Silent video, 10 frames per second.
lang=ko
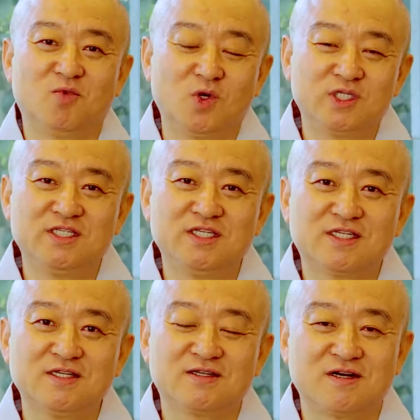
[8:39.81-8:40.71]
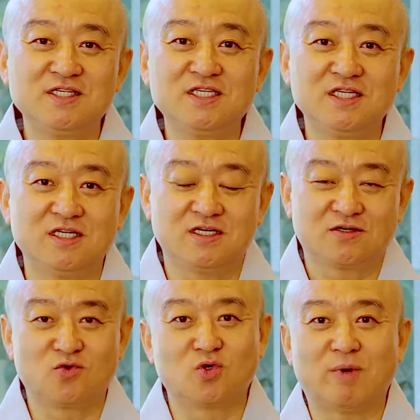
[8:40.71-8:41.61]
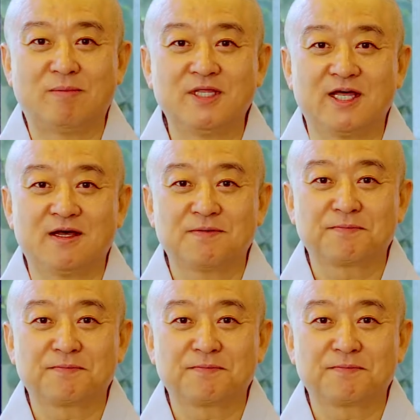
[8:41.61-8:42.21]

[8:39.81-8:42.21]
무엇인지 저는 그것이 궁금합니다.